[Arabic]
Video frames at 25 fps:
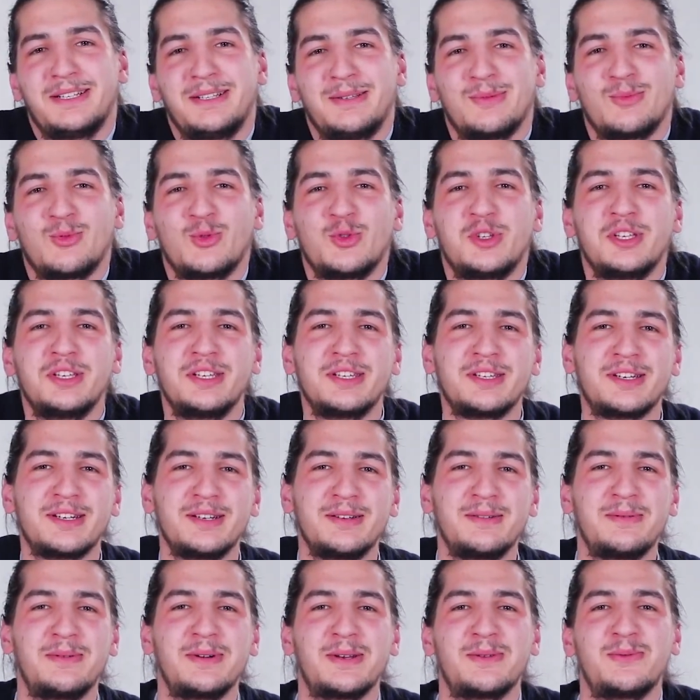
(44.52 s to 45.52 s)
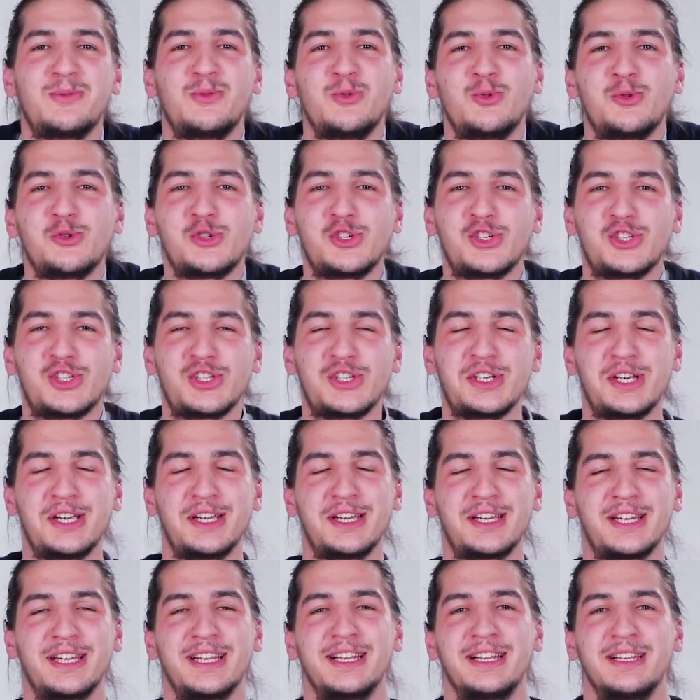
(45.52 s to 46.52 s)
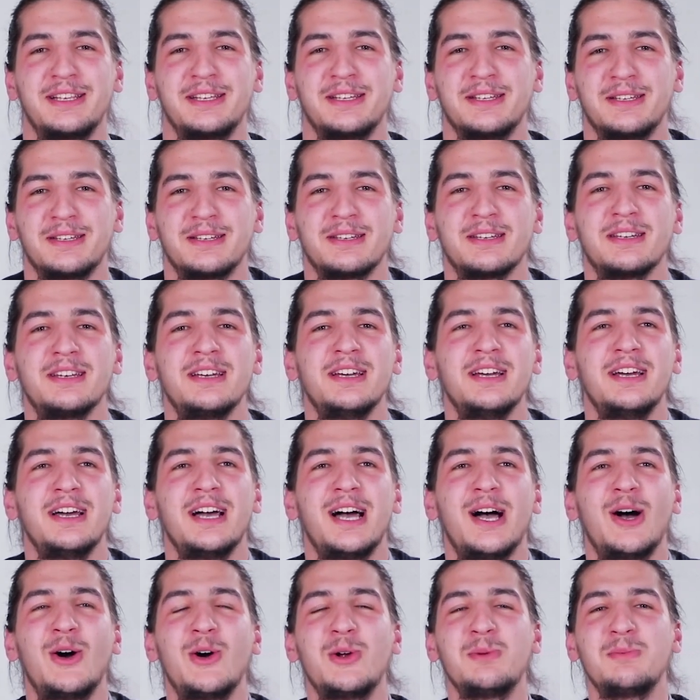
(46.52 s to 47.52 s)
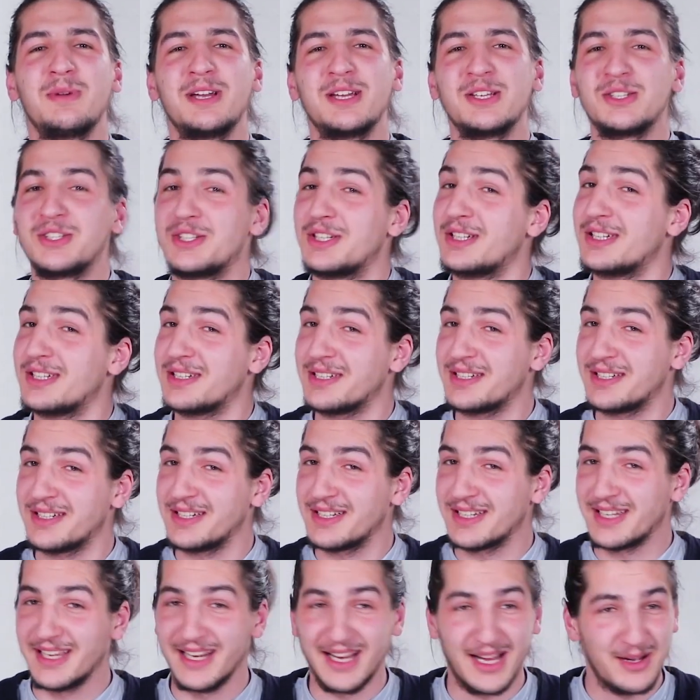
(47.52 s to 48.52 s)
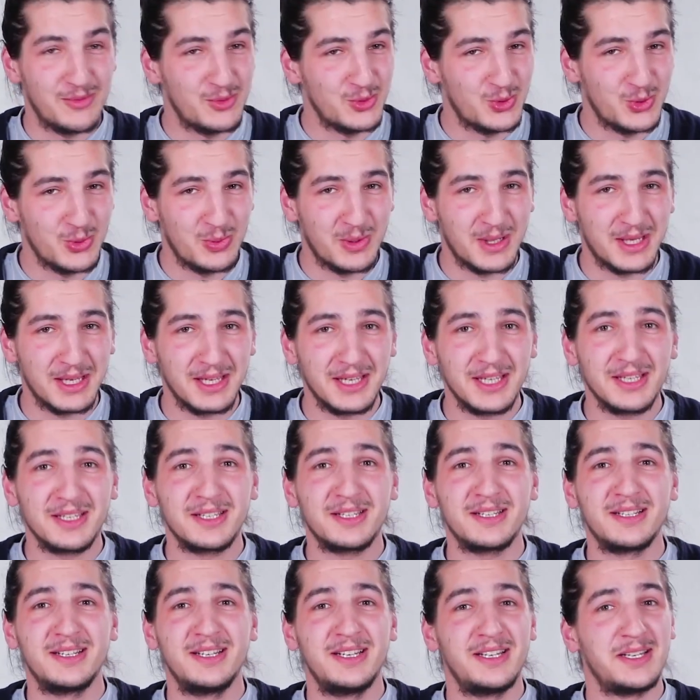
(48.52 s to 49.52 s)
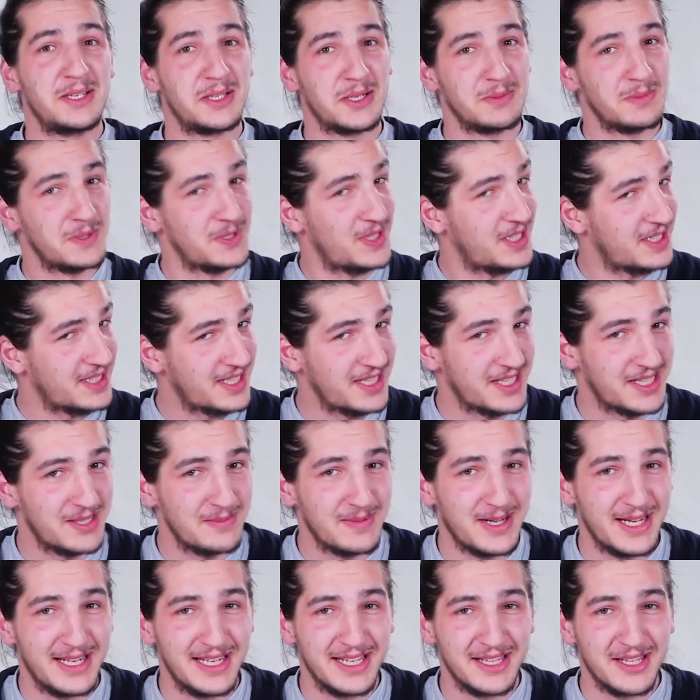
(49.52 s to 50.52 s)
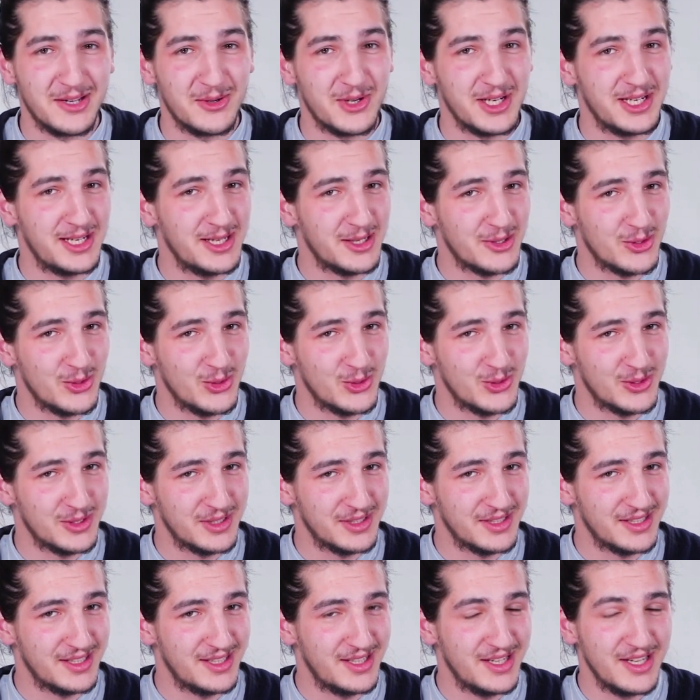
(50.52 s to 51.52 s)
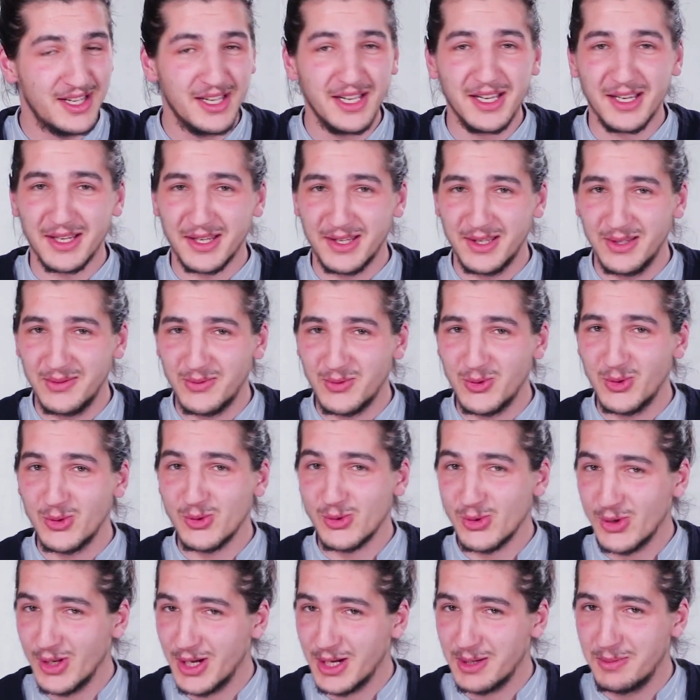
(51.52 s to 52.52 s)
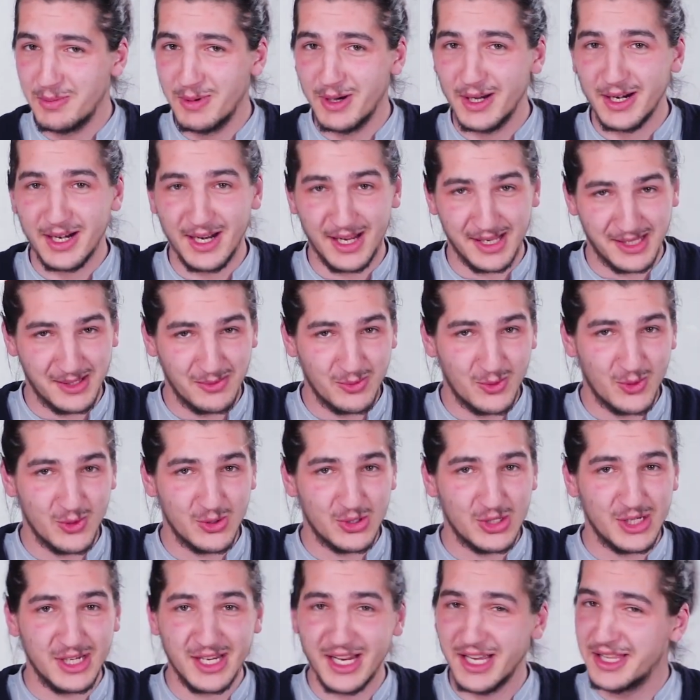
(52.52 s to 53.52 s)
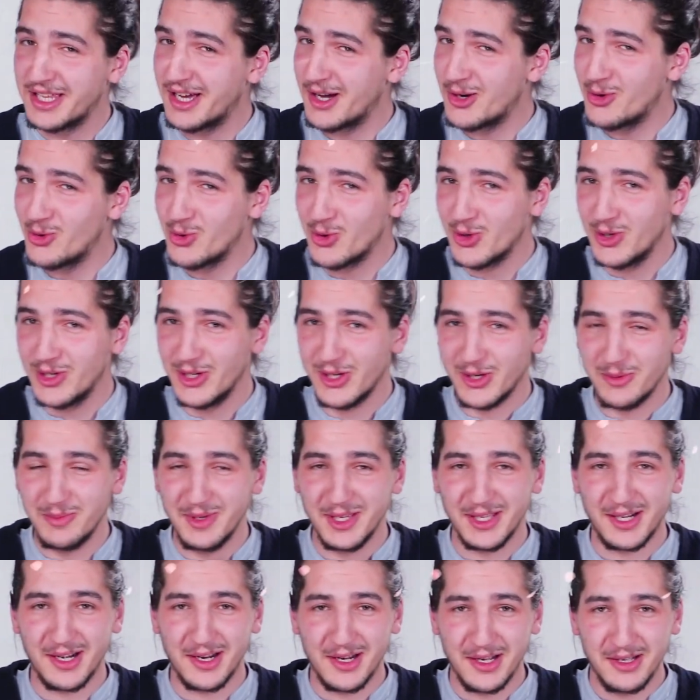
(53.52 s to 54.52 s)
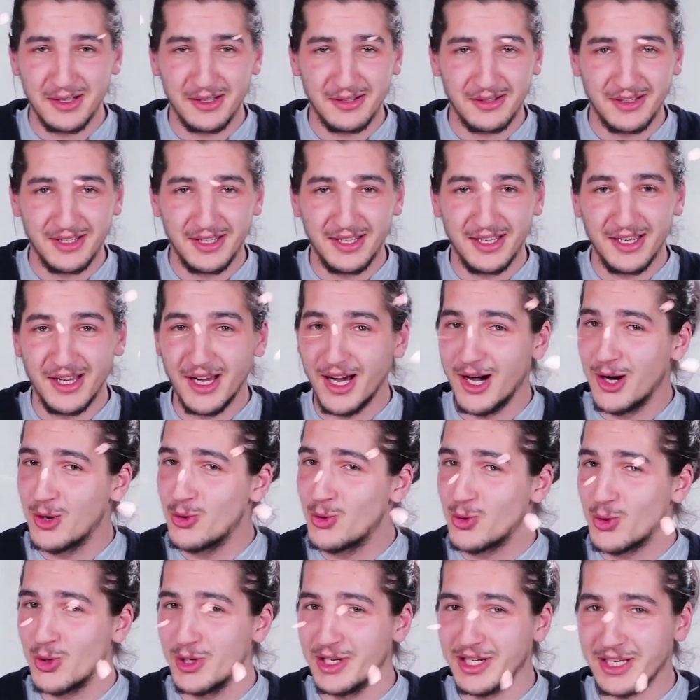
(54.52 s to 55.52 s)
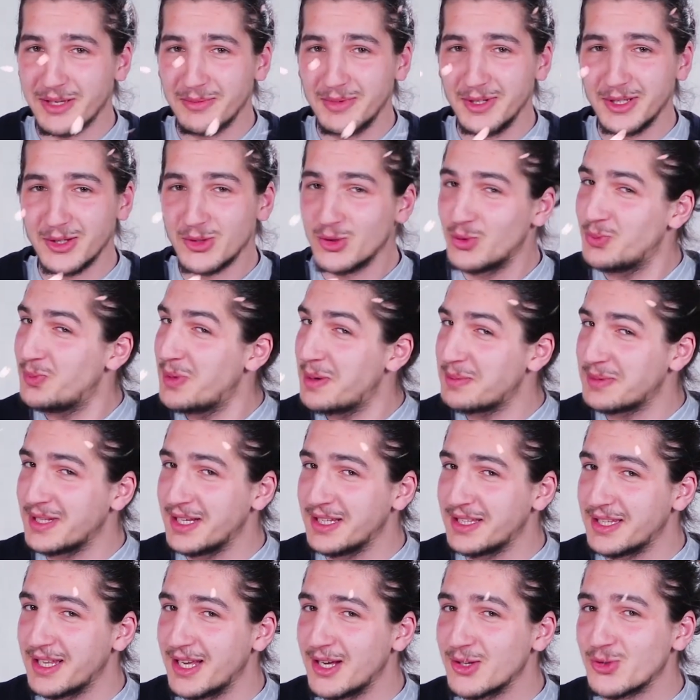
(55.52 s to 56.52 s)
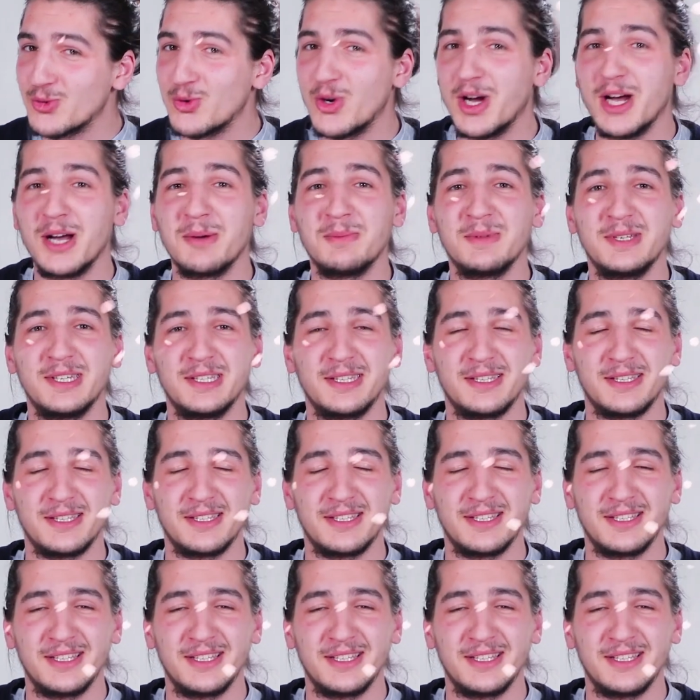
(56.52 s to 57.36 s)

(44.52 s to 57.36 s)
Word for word: المدير الفرفوش هيك اللي اول ما يجي كل عام وانتم بخير رمضان كريم علينا وعليكم كيفكم شو الاخبار لازمكم شيء انا اخوكم الكبير ها اخوكم الكبير شو ما بتحتاجوا امين